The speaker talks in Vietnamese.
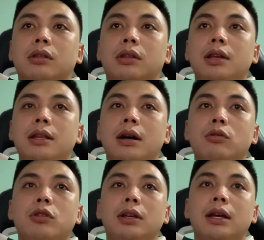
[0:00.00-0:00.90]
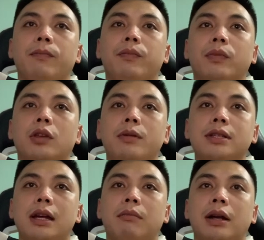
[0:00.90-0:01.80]
thi đấu chuyên nghiệp, tôi biết
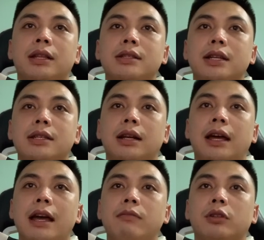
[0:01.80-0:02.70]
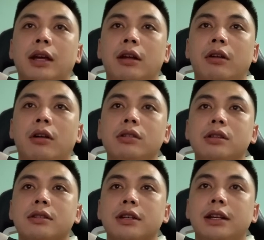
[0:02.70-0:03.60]
rằng bản thân sẽ trở lại Anh một ngày nào đó.
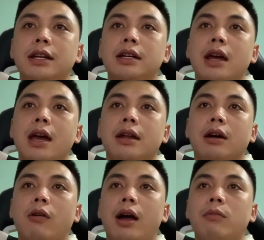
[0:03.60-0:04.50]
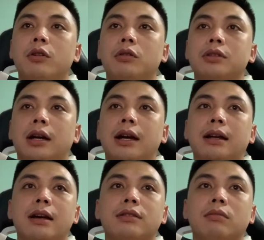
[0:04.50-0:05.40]
Giờ đây, để khoác áo MU chẳng khác
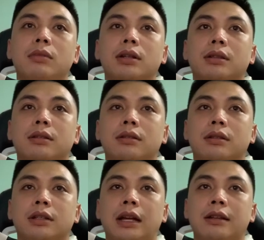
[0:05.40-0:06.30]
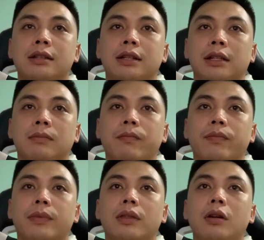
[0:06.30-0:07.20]
nào giấc mơ trở thành sự thật.
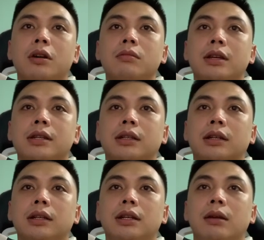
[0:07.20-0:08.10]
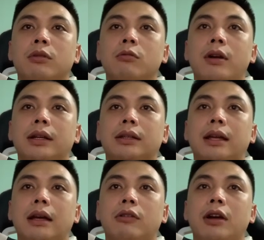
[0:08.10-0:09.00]
Tôi không thể chờ tới thời điểm tung hoành
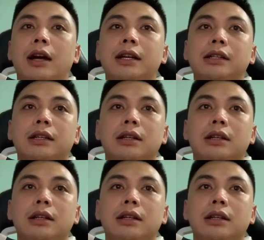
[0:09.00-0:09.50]
tại ngoại Anh.